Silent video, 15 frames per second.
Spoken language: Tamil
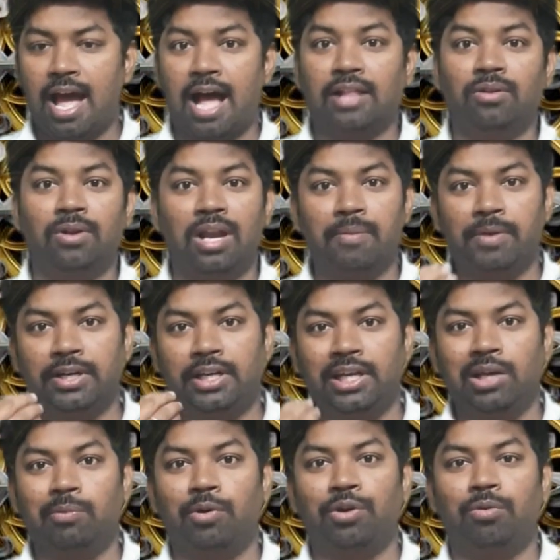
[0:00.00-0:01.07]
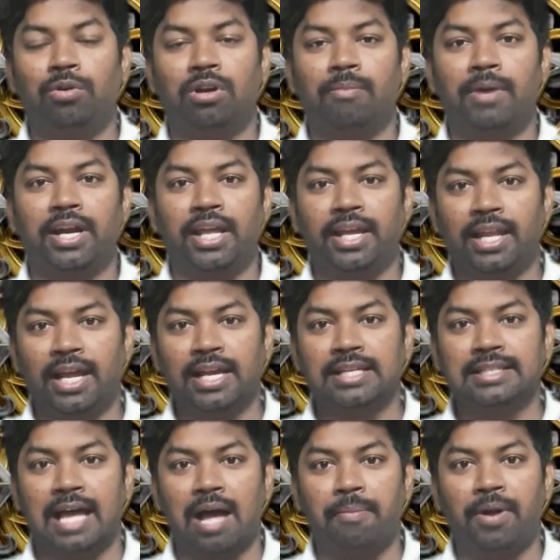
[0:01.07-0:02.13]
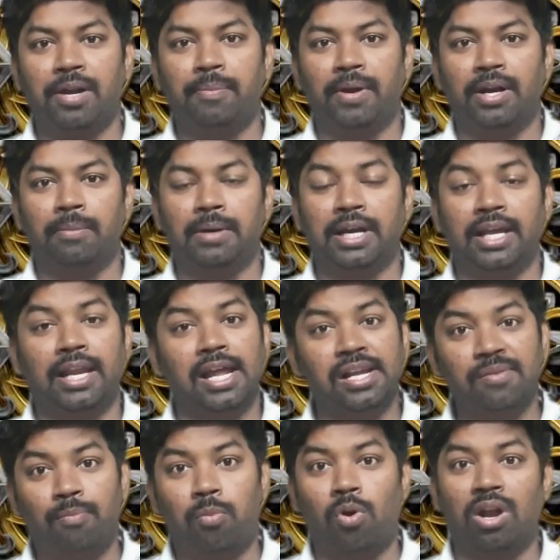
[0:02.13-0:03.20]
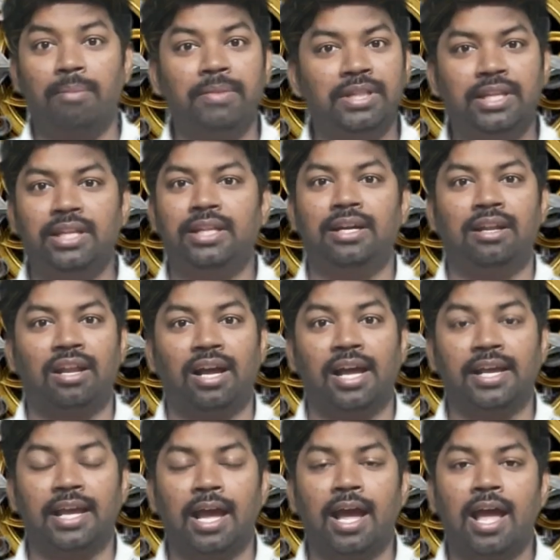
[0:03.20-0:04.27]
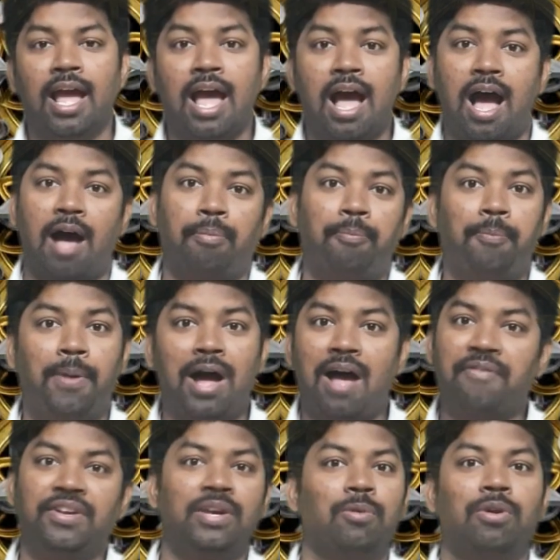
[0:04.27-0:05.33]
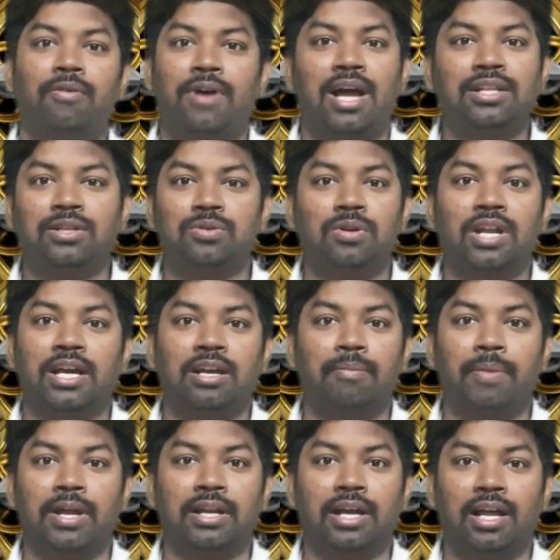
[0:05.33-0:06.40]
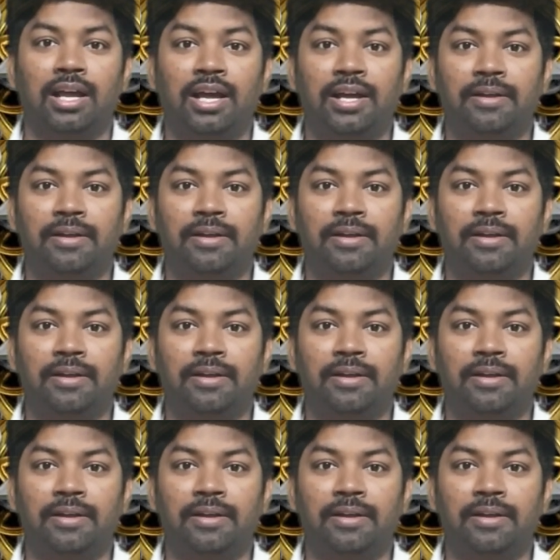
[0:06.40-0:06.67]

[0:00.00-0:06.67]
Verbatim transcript: அதுவும் இல்லாமல் டீ போட்டு கொடுக்க மாட்டேங்கிறாங்க சாப்பாடு பண்ண மாட்டேங்கிறாங்க புலம்பி தீத்திட்டு இருக்காங்க அப்போ அவங்க ஒரு வார்த்தை சொன்னாங்க பாருங்க